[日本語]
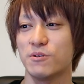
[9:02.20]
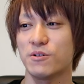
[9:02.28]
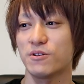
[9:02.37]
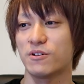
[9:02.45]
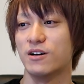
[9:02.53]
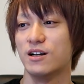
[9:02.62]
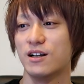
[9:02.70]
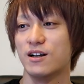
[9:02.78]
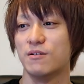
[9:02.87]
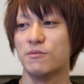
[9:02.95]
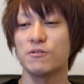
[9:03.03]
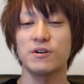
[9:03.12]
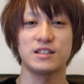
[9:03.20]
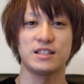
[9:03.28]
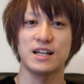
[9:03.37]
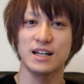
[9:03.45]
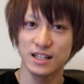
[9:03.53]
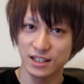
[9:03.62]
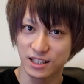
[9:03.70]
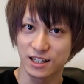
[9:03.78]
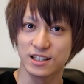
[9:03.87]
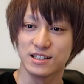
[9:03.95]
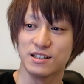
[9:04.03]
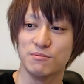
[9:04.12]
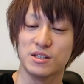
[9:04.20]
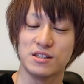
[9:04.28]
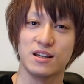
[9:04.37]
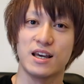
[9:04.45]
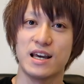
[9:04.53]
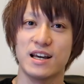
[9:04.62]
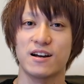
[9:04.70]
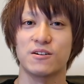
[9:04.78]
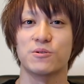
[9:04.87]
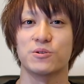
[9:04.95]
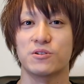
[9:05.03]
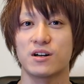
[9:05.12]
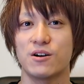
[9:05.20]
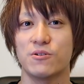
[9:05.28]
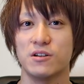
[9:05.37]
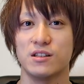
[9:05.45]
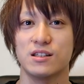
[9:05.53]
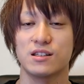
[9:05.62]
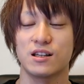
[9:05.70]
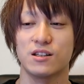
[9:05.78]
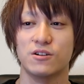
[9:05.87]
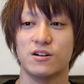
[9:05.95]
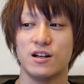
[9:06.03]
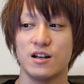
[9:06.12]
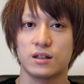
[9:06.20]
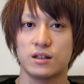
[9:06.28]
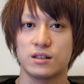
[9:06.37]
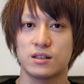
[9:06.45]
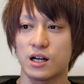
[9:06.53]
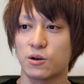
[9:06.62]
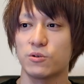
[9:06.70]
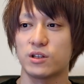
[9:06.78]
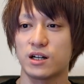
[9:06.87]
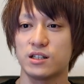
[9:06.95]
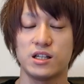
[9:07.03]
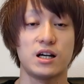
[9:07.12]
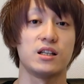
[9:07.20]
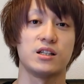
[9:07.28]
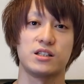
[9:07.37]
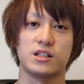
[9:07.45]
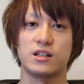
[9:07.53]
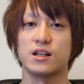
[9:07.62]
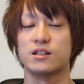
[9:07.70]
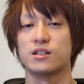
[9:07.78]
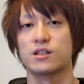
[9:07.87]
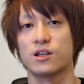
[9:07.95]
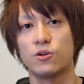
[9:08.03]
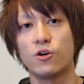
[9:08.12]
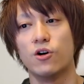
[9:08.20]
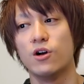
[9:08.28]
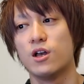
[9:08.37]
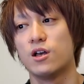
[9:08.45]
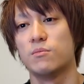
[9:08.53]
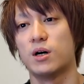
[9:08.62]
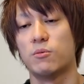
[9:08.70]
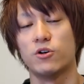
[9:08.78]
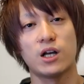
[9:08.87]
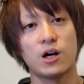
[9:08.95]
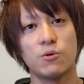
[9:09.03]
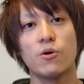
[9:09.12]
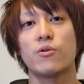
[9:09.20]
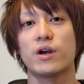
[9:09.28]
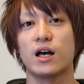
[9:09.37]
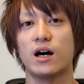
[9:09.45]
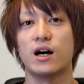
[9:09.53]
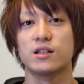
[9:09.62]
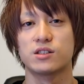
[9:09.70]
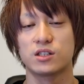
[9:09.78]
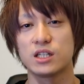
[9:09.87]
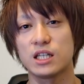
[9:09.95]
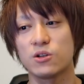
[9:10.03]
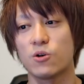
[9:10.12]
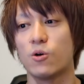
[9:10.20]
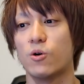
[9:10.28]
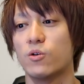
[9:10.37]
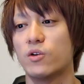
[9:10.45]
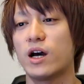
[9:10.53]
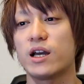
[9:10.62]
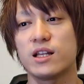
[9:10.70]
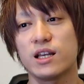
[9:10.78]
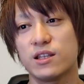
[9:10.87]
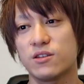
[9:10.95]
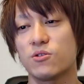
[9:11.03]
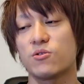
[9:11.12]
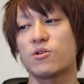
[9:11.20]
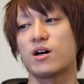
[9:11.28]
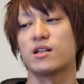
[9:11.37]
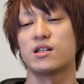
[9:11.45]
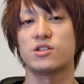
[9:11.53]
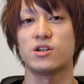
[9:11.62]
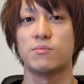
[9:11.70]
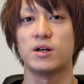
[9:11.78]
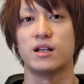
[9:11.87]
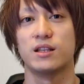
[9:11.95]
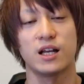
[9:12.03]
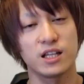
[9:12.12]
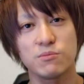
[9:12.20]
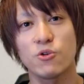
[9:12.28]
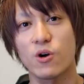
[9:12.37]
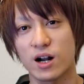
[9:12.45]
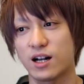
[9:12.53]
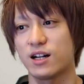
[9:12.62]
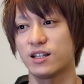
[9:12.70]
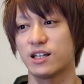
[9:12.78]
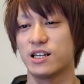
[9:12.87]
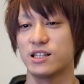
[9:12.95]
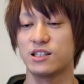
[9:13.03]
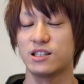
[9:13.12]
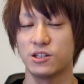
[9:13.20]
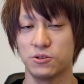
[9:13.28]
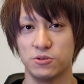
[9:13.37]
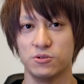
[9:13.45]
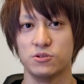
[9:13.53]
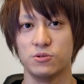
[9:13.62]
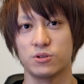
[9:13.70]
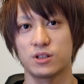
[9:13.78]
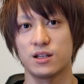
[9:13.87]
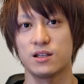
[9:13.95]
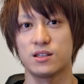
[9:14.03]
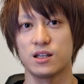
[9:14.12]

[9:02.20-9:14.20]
うもう、もう終わったって感じで別ゲーやることが多いんですけど、さあ、こんな感じで話してきたんですけど、まあ、モダンオーフェア、次の来年の話はまだ何もわからないっていう状態です